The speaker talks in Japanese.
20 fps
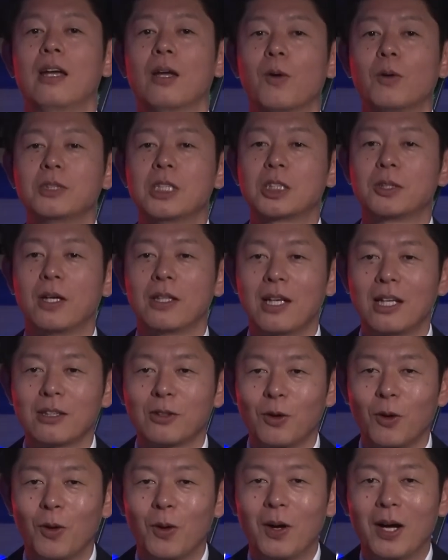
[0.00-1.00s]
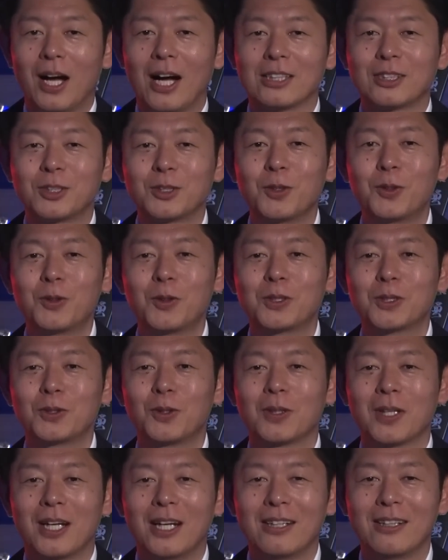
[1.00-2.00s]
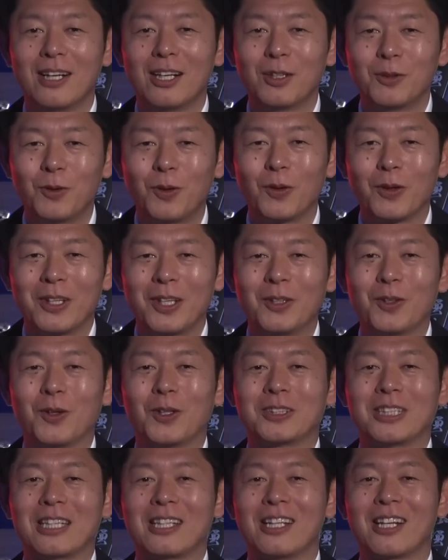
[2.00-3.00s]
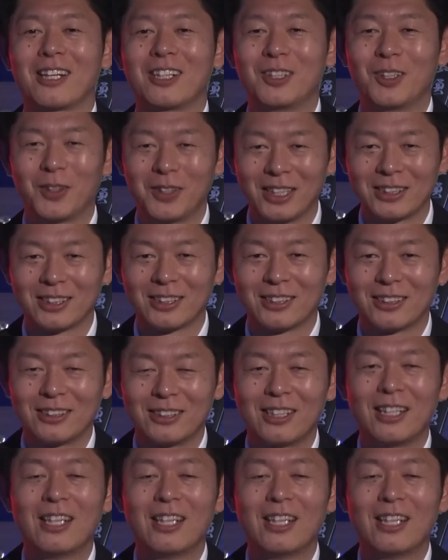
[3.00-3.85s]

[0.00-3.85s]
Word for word: 本日はなんと初おろしの怪談を披露していただけるようです。